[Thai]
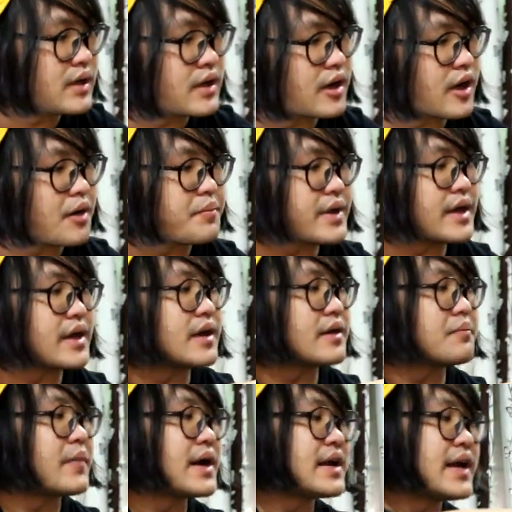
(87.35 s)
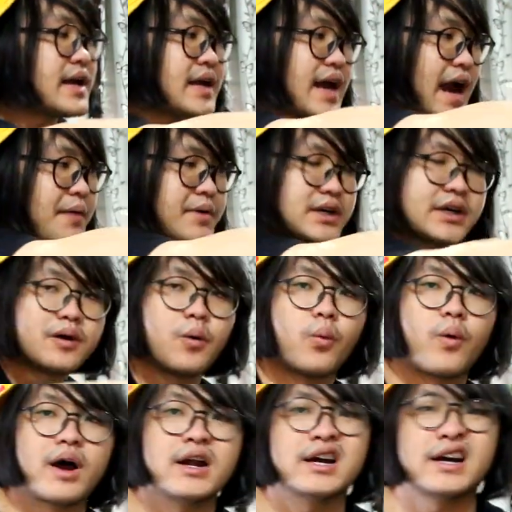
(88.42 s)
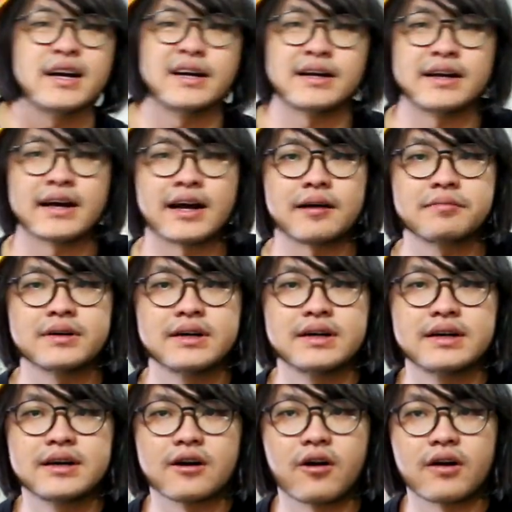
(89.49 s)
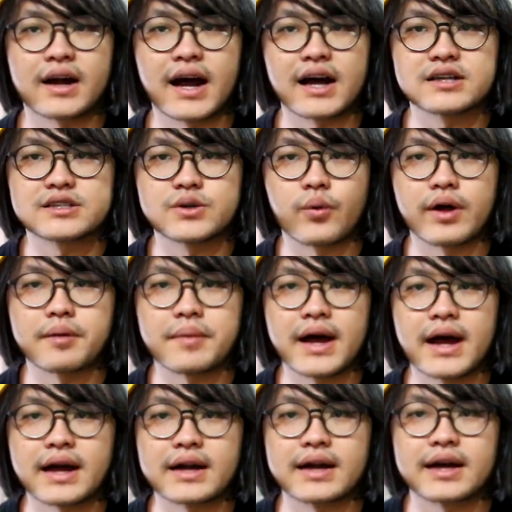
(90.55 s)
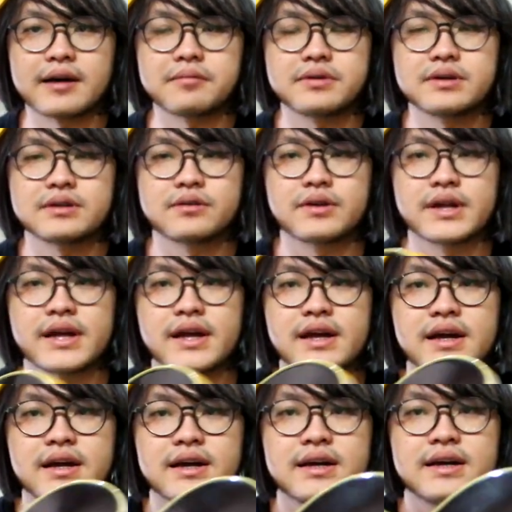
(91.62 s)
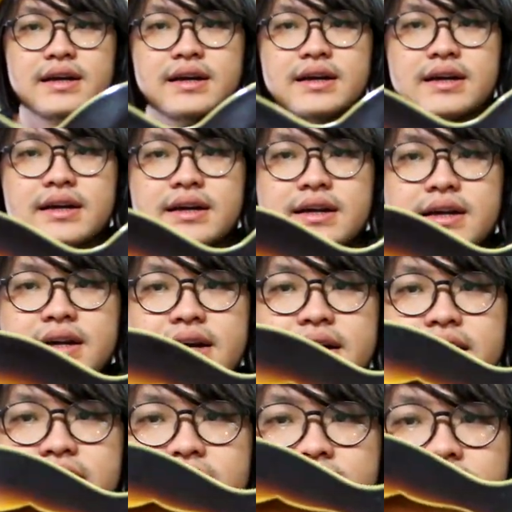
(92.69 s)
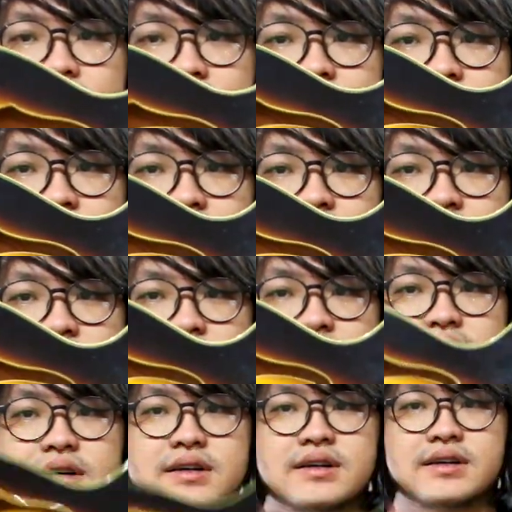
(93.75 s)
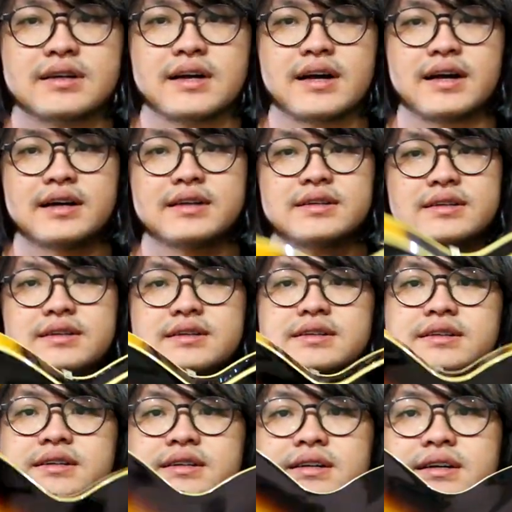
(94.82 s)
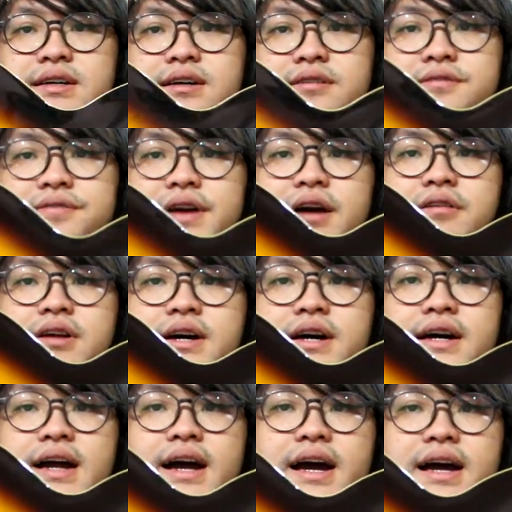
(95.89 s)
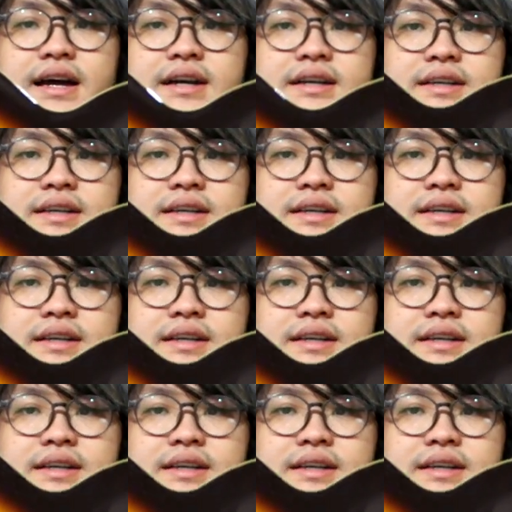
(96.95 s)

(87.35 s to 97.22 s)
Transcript: แล้วก็มีไบดิ้งยาวไปถึงหัวเลยนะครับ ค่อนข้างสวยมากนะครับ ตัวนี้นี่นะครับนะฮะเสียวเลยนะฮะ